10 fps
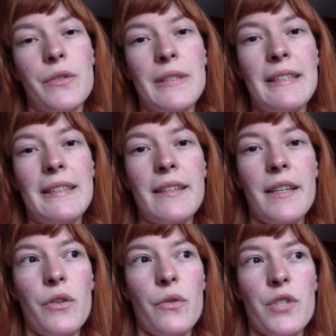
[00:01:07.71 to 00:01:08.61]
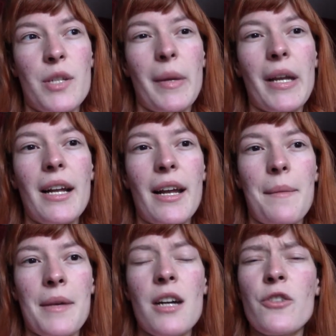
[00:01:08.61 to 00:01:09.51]
que c'était que j'ai pris la
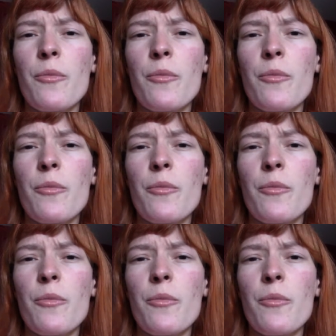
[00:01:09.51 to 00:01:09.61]
caméra,